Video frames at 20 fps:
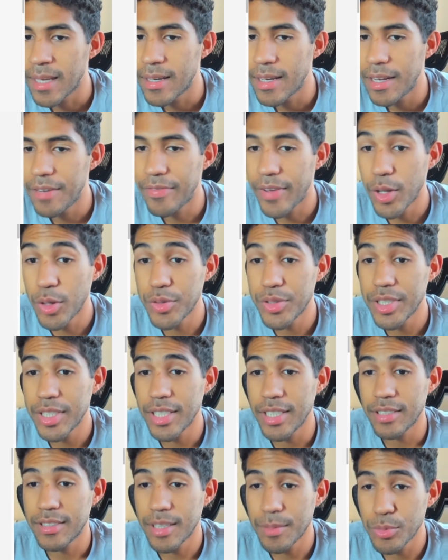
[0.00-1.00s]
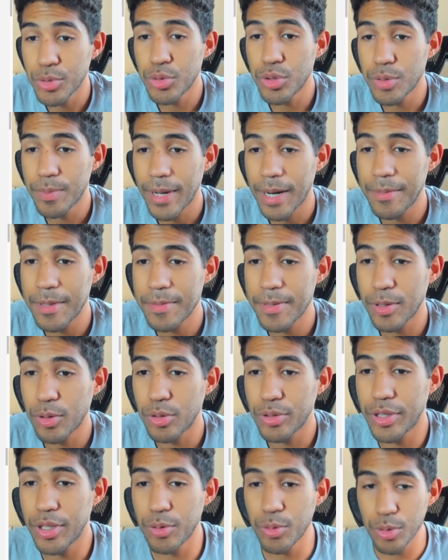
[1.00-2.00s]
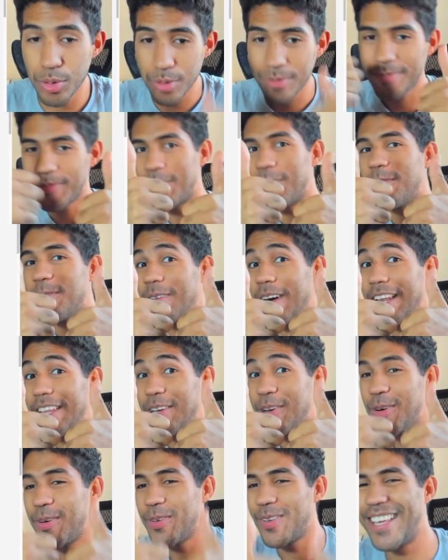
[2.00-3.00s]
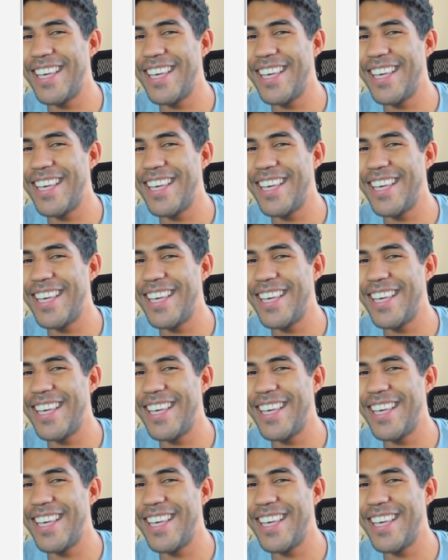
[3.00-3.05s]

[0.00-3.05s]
Ele falou o seguinte: Tamo junto, parabéns pelo conteúdo. Valeu.